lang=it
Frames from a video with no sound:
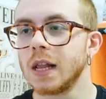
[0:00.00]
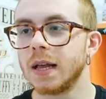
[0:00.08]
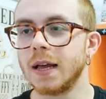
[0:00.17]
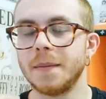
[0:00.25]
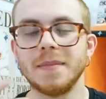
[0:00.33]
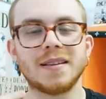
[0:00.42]

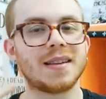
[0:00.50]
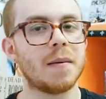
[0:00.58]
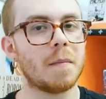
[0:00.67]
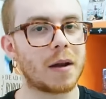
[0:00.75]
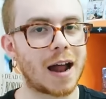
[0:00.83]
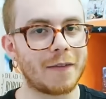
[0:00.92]
eh, mi
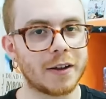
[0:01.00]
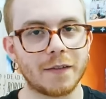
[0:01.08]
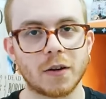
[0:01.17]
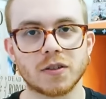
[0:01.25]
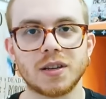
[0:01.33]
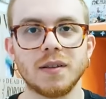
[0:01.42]
sembrava di
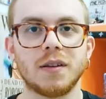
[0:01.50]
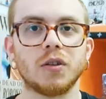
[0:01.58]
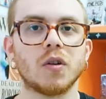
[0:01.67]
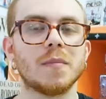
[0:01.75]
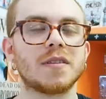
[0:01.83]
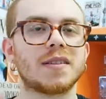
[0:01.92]
averlo
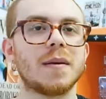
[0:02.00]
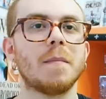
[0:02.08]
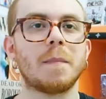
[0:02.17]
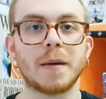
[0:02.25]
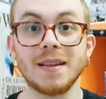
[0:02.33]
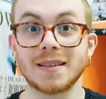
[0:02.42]
sentito e
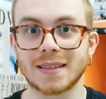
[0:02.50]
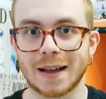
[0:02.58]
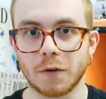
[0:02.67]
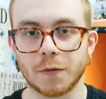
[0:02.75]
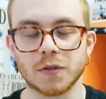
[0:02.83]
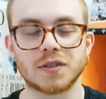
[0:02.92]
sem-
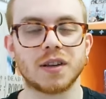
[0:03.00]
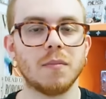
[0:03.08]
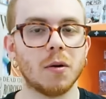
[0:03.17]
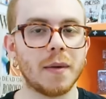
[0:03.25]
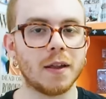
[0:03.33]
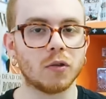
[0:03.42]
pensavo fosse il
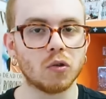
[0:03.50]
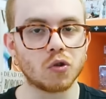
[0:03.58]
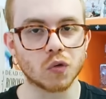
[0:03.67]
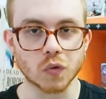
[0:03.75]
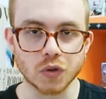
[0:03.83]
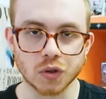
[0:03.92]
momento
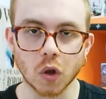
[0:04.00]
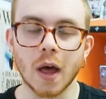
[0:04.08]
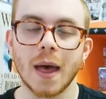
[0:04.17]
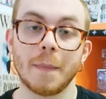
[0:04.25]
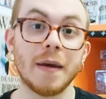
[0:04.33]
giusto